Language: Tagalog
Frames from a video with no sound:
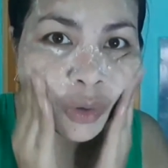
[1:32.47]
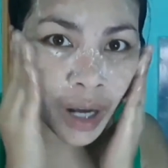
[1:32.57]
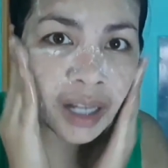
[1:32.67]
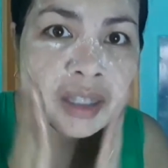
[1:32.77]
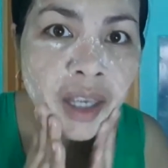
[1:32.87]

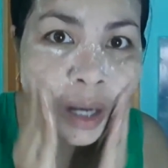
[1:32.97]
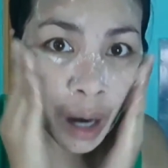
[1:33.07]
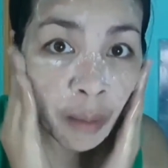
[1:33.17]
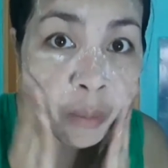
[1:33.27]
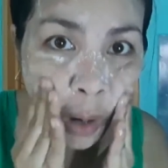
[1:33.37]
Irab nyo
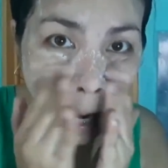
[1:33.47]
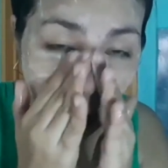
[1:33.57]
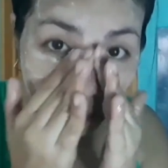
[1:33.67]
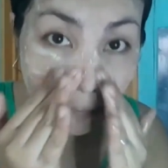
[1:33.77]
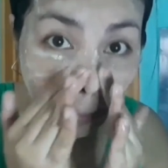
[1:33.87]
lang gently
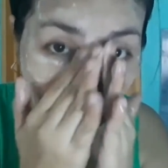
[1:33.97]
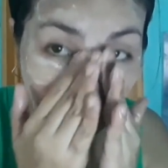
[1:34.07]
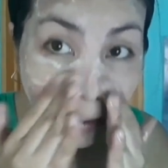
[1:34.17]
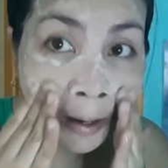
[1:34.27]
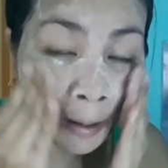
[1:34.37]
sa
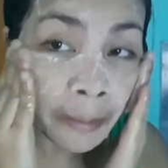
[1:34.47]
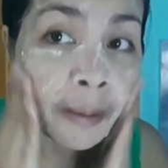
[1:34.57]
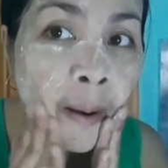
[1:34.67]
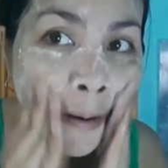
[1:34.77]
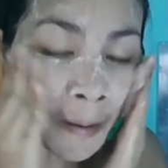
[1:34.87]
muka
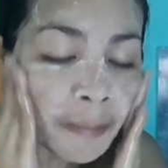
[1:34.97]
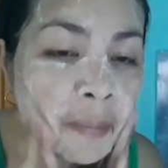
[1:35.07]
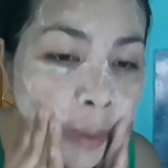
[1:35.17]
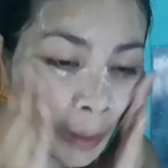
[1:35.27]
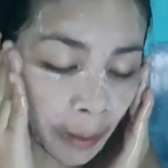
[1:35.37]
and
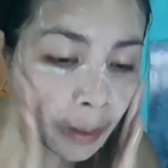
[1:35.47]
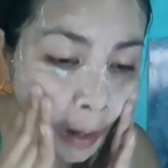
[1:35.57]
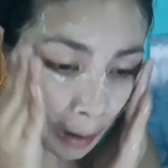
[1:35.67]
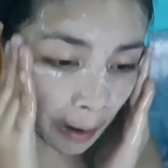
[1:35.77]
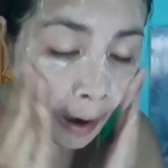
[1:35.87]
then
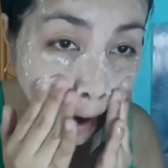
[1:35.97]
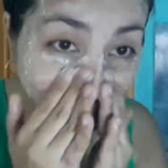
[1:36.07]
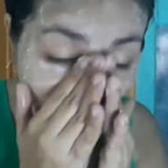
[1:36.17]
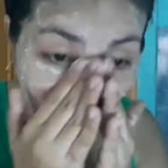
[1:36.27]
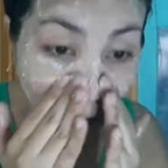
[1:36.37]
balawan lang
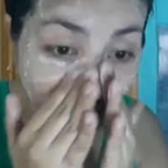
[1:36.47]
siyang